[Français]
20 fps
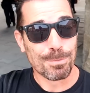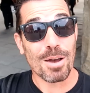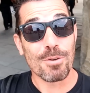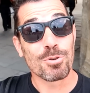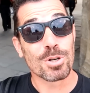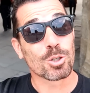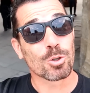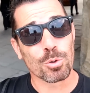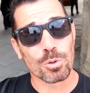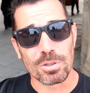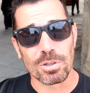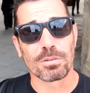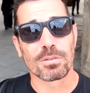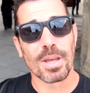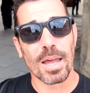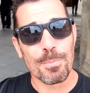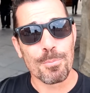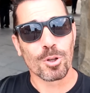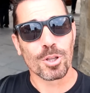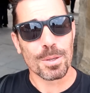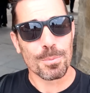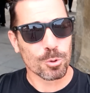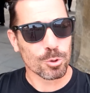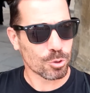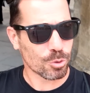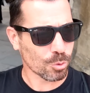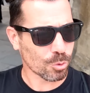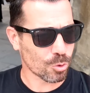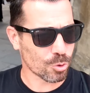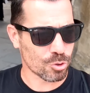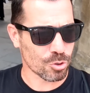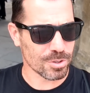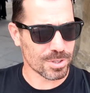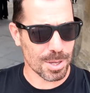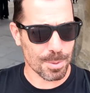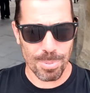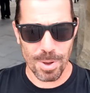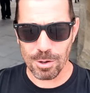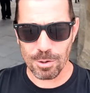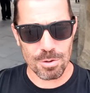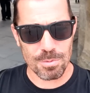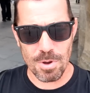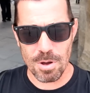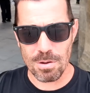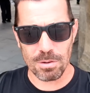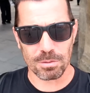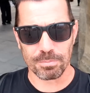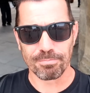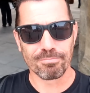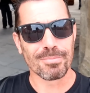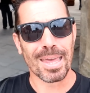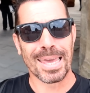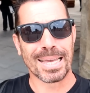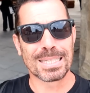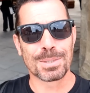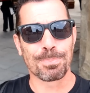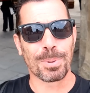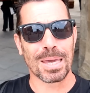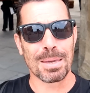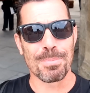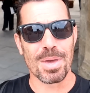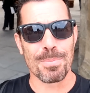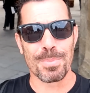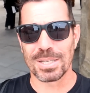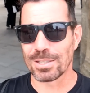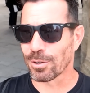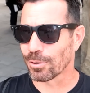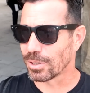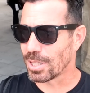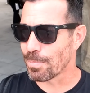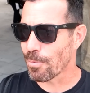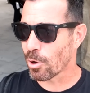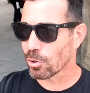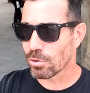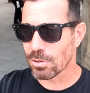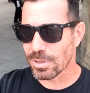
Parfois, je ressens tellement d'émotions que je ne sais pas comment exprimer mes sentiments.